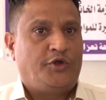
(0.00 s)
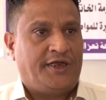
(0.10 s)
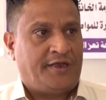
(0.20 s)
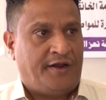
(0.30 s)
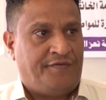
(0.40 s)

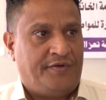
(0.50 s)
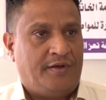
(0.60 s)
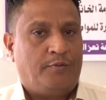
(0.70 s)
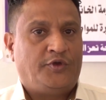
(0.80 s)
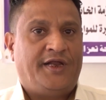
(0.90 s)
ومديريه الريف
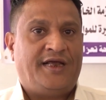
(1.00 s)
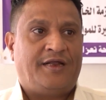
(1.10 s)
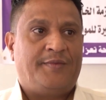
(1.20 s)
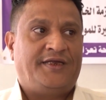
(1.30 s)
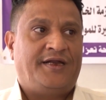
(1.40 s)
مديريه
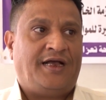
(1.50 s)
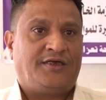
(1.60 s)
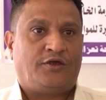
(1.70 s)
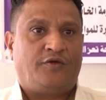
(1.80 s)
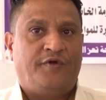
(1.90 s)
المدينه
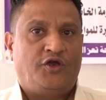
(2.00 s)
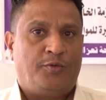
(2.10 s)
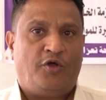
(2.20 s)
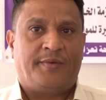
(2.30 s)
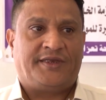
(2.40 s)
حصتهم في
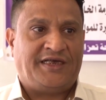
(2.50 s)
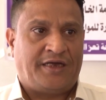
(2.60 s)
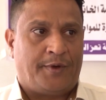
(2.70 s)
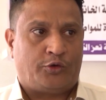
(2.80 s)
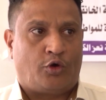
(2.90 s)
الاسبوع
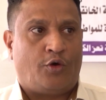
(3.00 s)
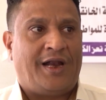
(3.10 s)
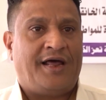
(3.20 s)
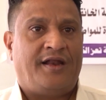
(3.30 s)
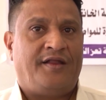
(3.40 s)
18 مقطوره
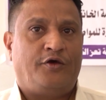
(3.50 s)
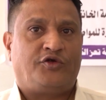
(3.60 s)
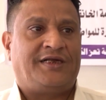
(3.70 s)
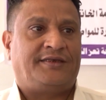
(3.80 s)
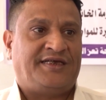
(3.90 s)
والان الذي
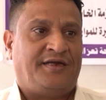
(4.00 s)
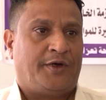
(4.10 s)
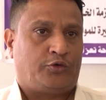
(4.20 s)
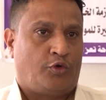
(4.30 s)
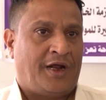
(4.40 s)
وصل تسع
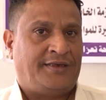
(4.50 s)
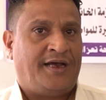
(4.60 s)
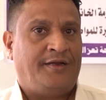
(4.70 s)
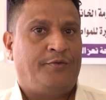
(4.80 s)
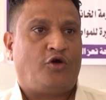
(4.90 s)
مقطورات
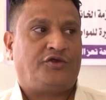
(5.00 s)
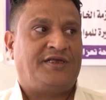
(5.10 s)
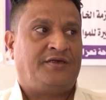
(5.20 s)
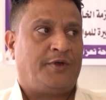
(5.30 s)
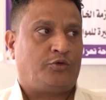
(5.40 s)
يعني بنقص
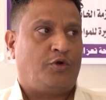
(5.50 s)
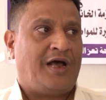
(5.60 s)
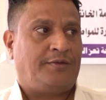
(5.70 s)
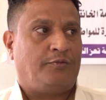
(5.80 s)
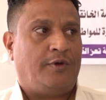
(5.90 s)
تسع
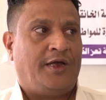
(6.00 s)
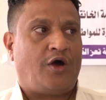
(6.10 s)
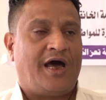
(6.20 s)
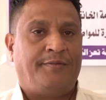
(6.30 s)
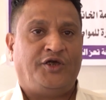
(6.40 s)
مقطورات ما
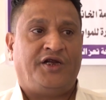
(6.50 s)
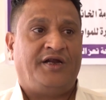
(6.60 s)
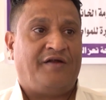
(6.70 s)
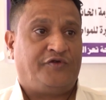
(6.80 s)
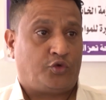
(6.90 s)
يقارب 20000